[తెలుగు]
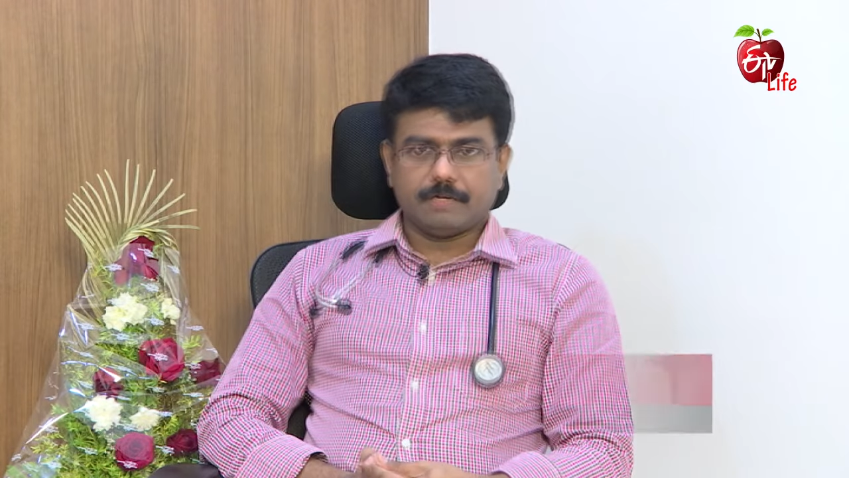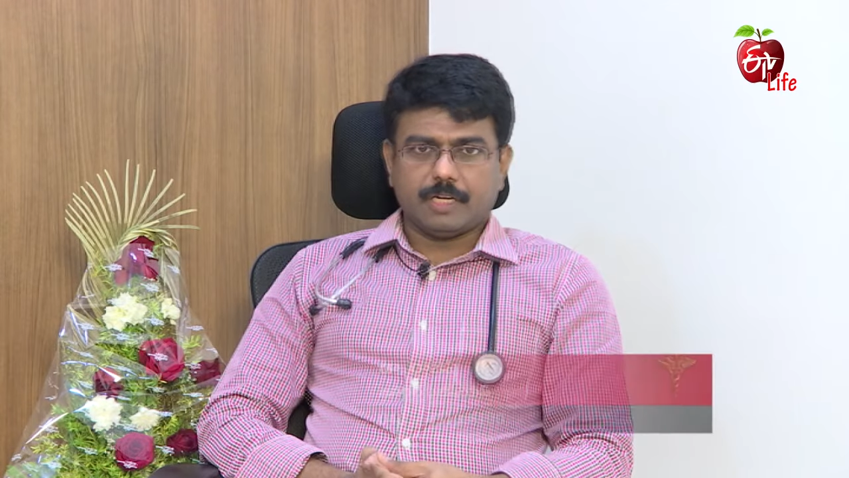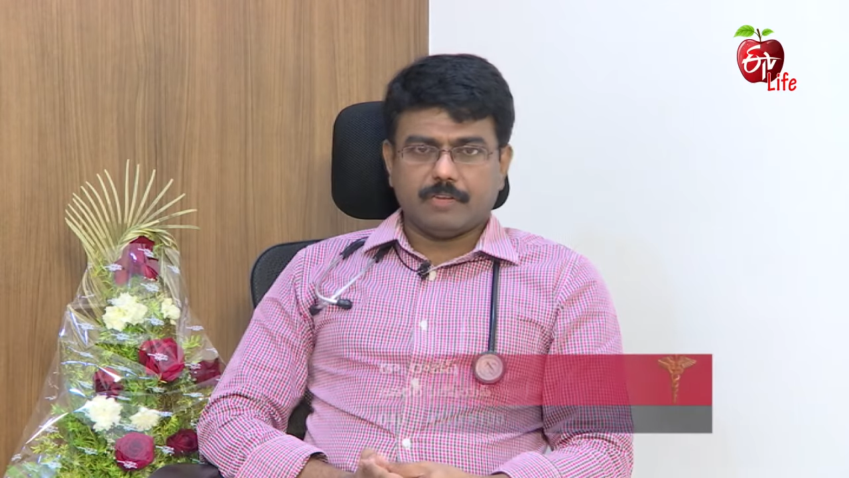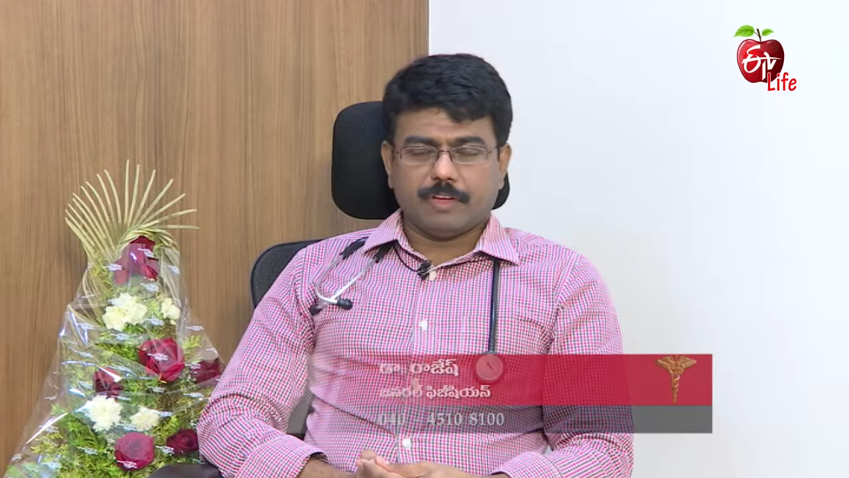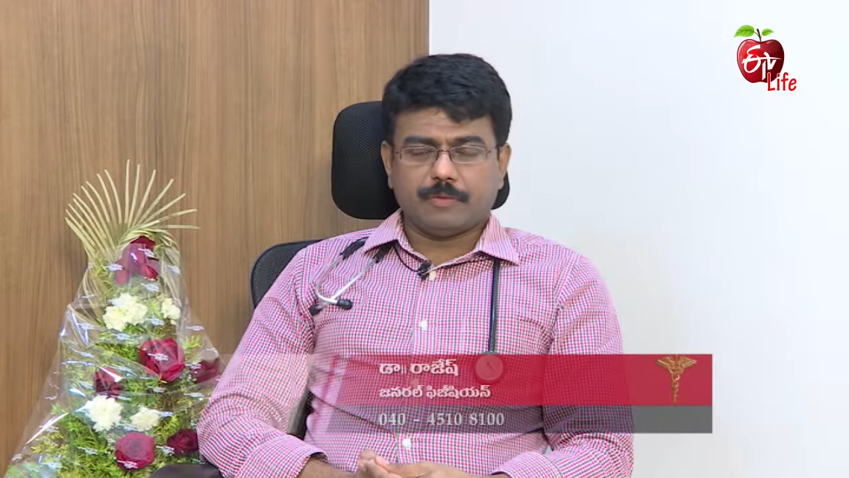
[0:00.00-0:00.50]

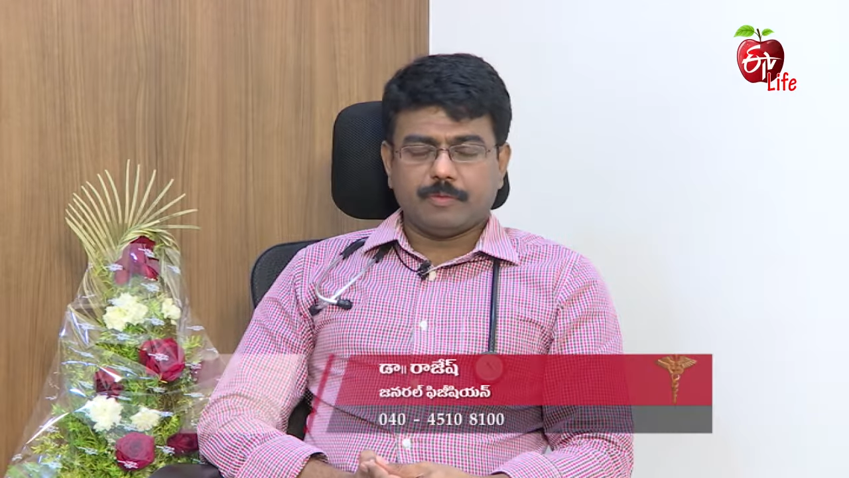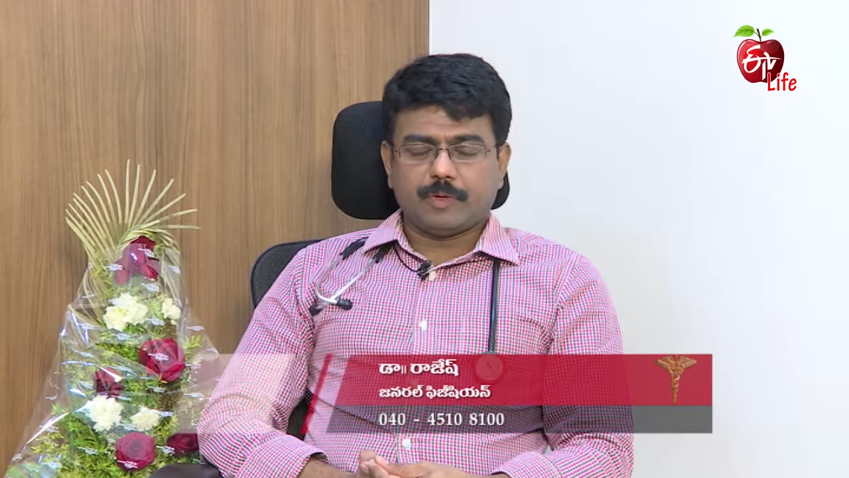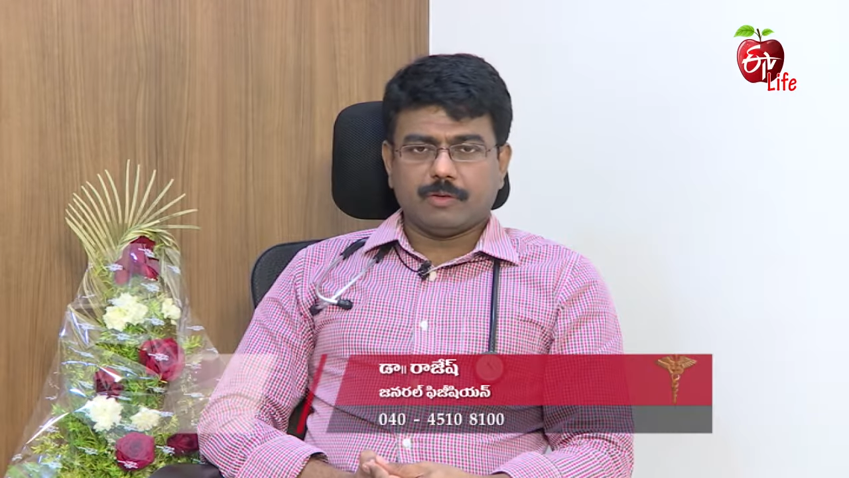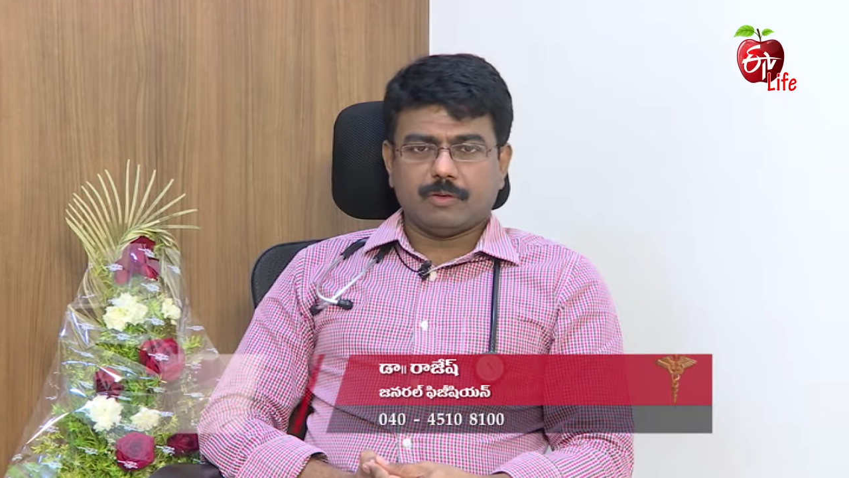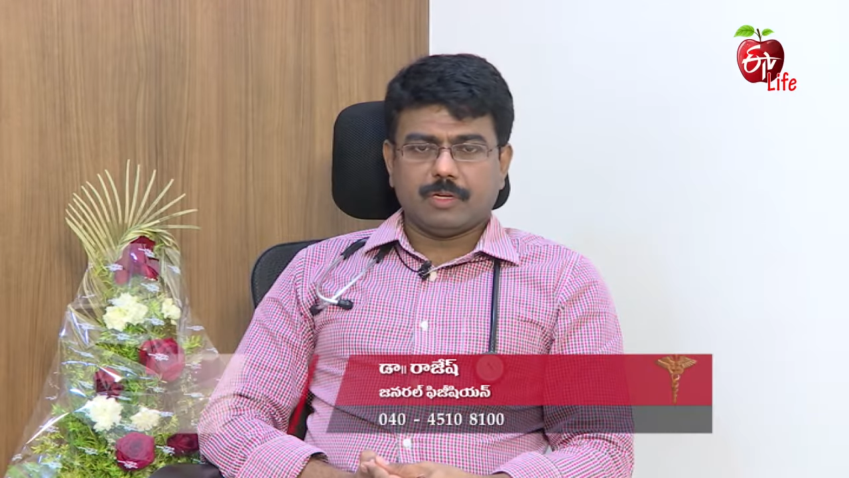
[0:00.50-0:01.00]
ఎటువైపు
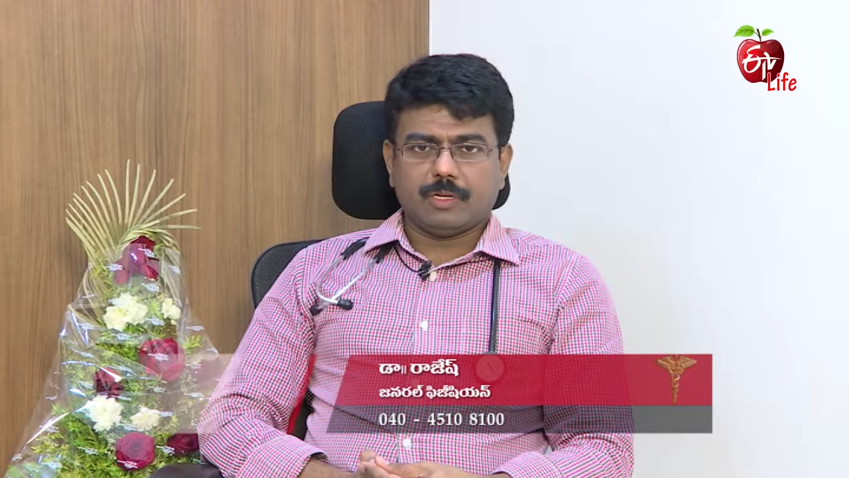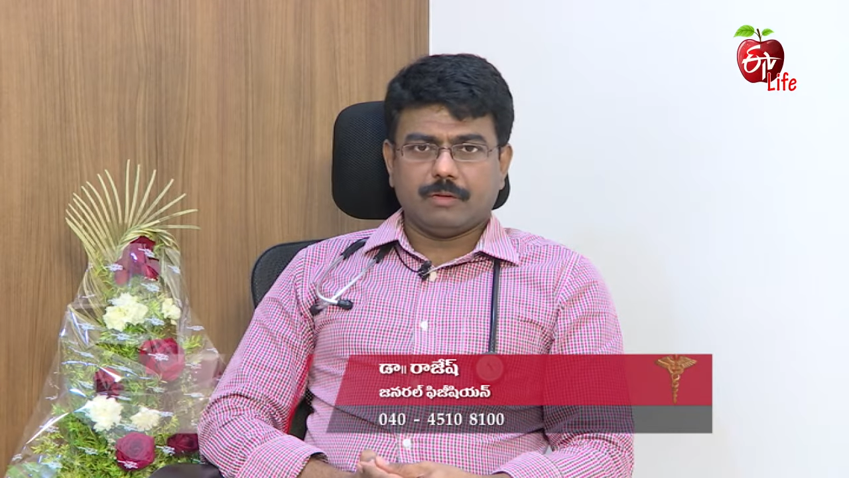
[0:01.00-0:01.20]
పడుకున్న